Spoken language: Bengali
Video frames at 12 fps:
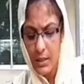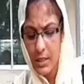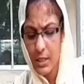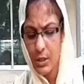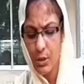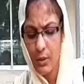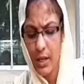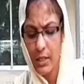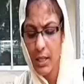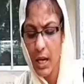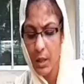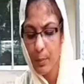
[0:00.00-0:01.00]
যে
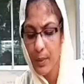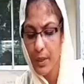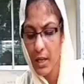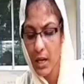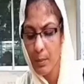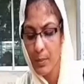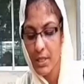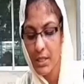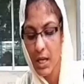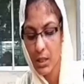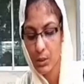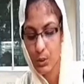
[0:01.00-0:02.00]
ছোঁয়ায় থাকবে না
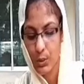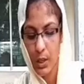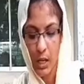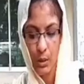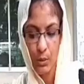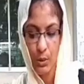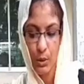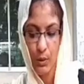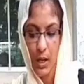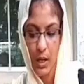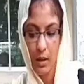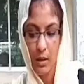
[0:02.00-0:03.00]
বিষাক্ত কালো
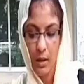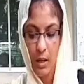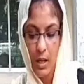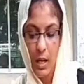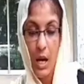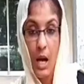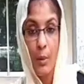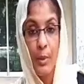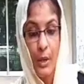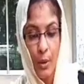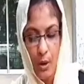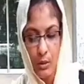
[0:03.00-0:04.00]
ধোয়া
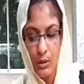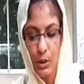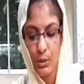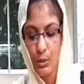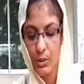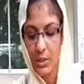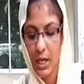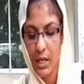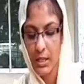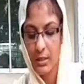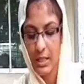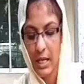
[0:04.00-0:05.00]
আমি রংধনু
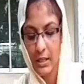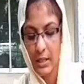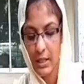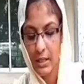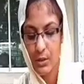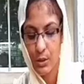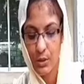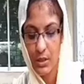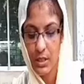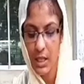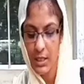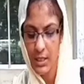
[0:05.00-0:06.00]
চাই চাঁদের
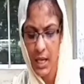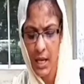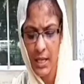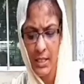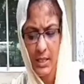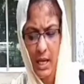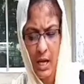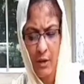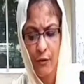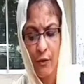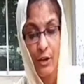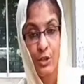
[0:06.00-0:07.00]
জ্যোৎস্না চাই চাই
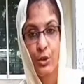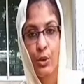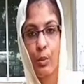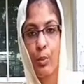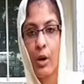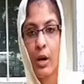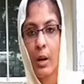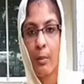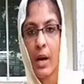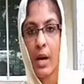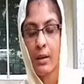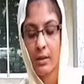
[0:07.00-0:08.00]
ফসল ভরা
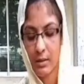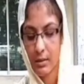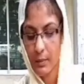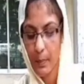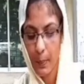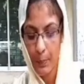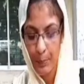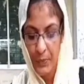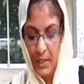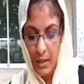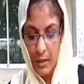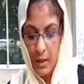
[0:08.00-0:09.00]
মাঠ
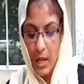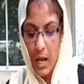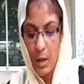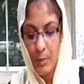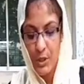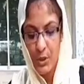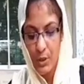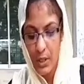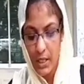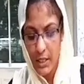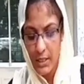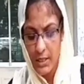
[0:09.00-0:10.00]
আমি
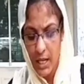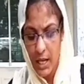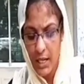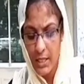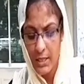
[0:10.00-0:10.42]
জোনাকি চাই